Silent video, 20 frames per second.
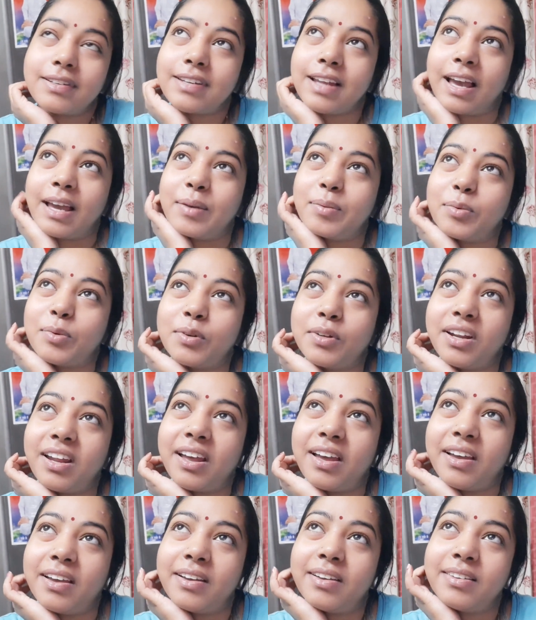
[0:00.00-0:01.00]
टाइम हो रहा
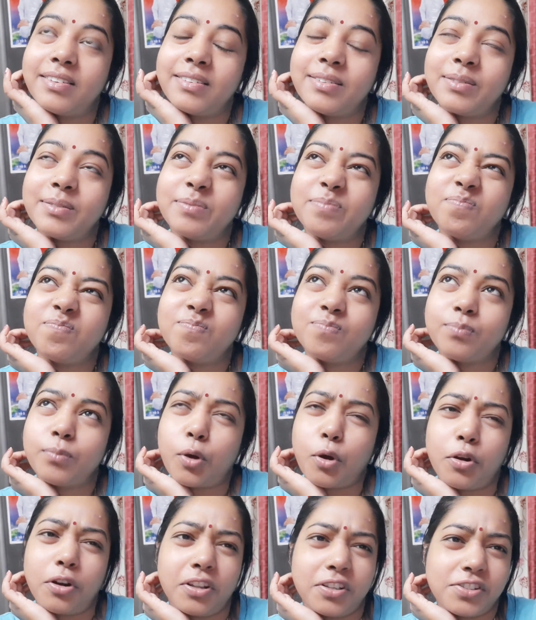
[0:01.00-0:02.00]
है
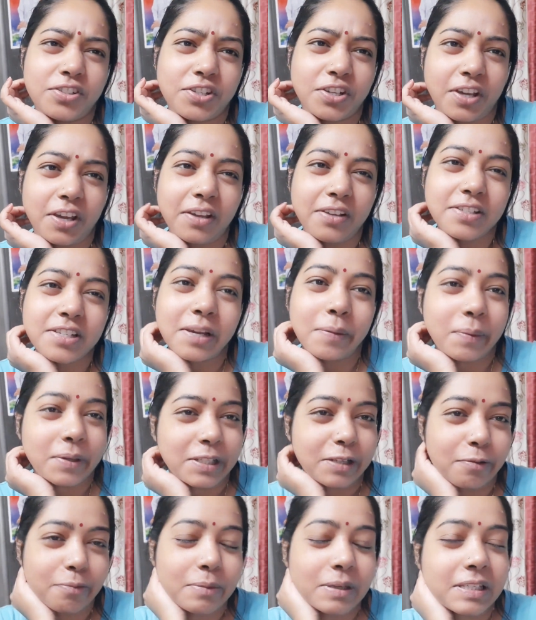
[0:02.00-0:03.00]
पौने छः छः
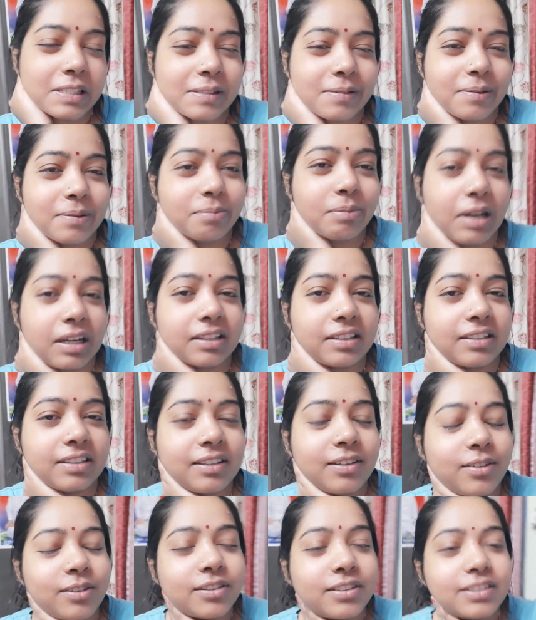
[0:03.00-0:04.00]
बजने में बीस मिनट
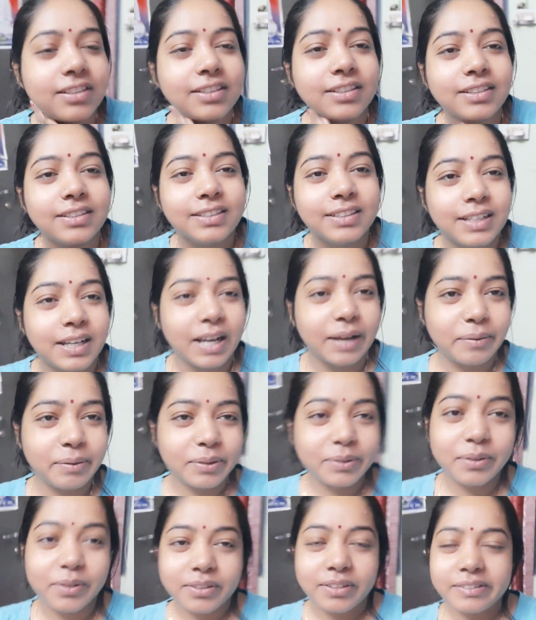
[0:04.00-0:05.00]
बाकी और
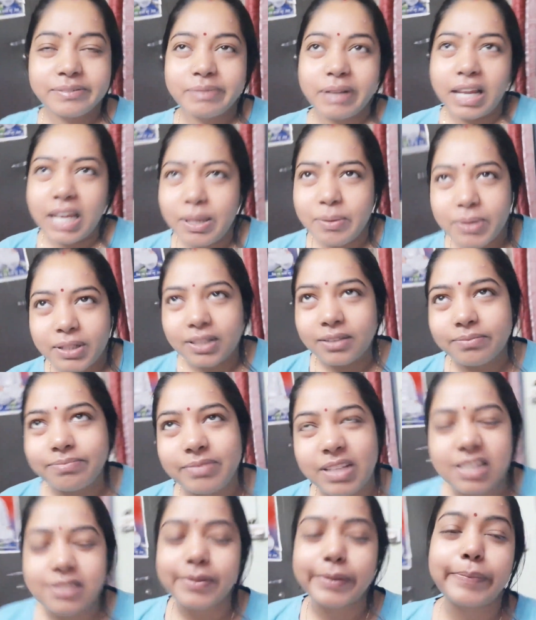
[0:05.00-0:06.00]
अभी थोड़ी देर पहले मतलब
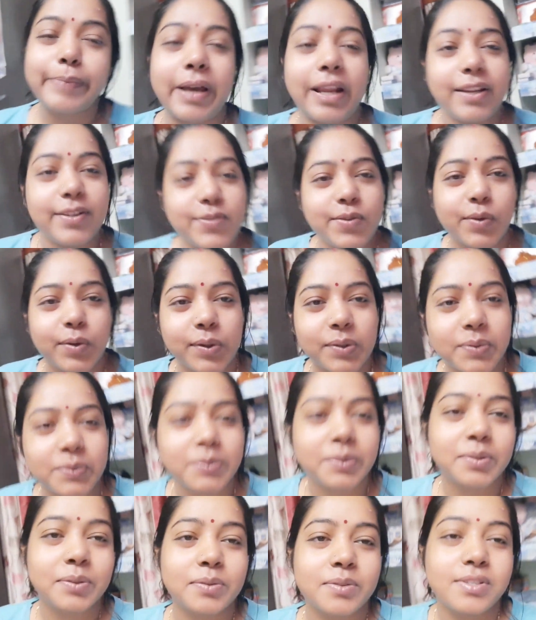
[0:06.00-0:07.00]
दस मिनट पहले सो के
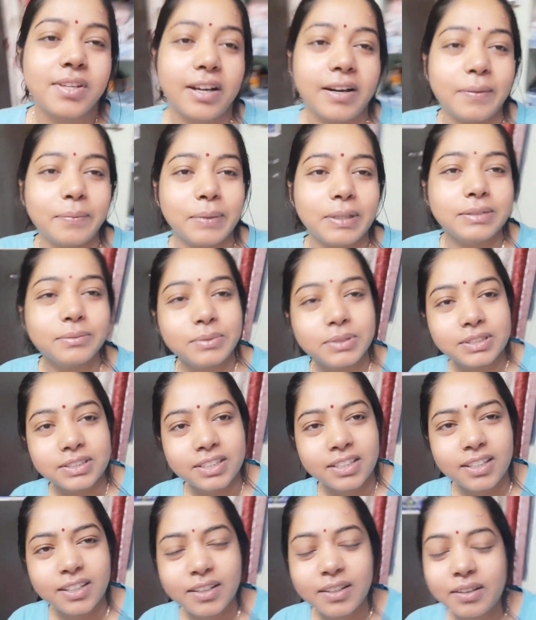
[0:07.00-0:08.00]
उठी हूँ साढ़े पाँच
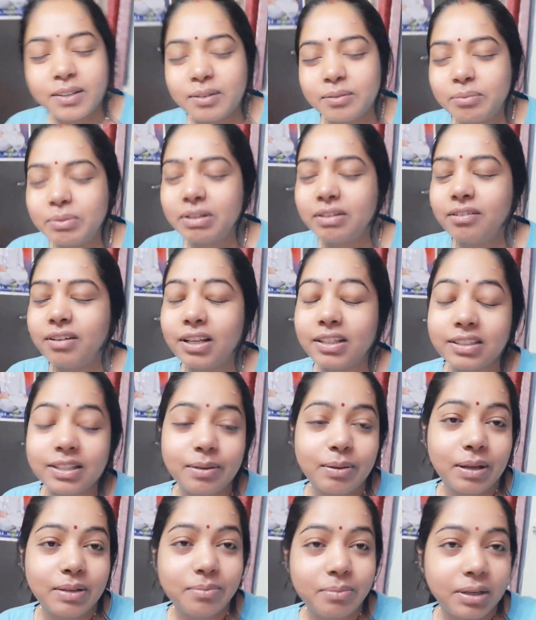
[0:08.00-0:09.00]
बजे बिल्कुल
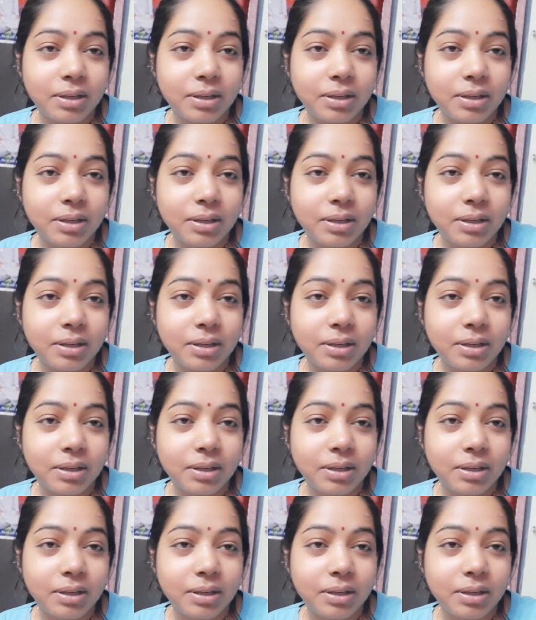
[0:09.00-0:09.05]
एकदम आज